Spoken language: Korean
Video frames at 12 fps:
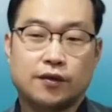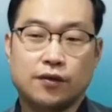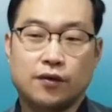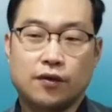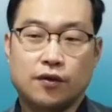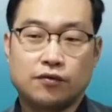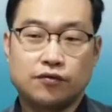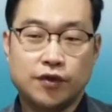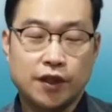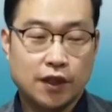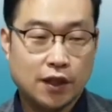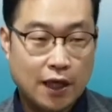또
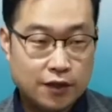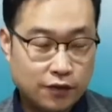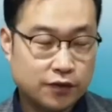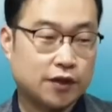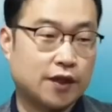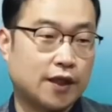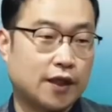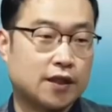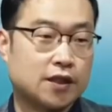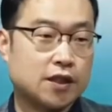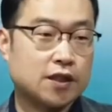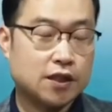우리
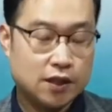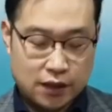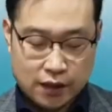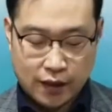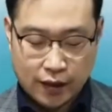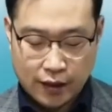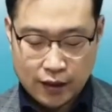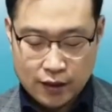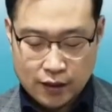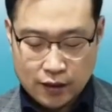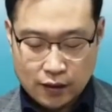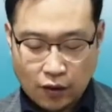가족들에게 친지들에게
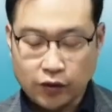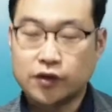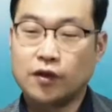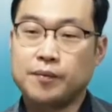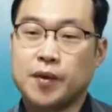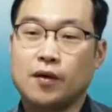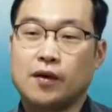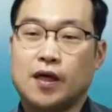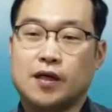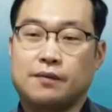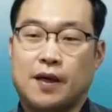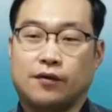어떤
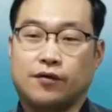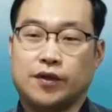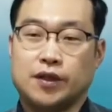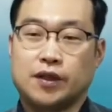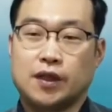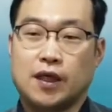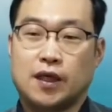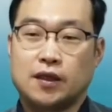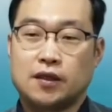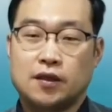평가를 받고 있는가.